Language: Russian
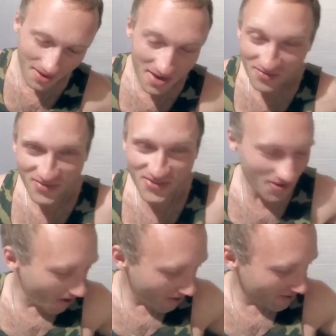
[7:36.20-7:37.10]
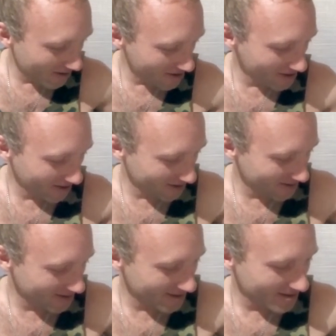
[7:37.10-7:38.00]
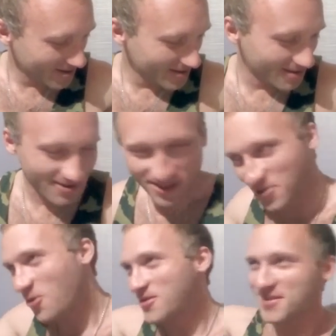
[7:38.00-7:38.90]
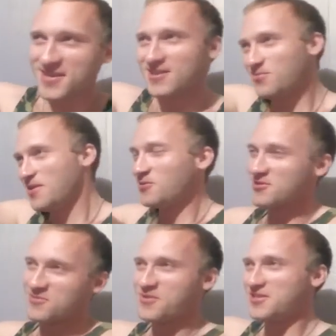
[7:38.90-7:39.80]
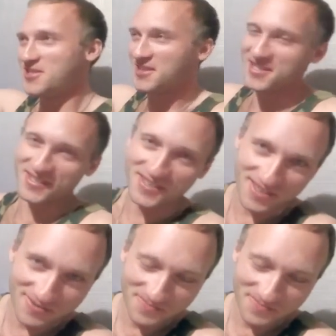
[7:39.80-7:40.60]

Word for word: И все. Зато ты отбил уже почти кредит.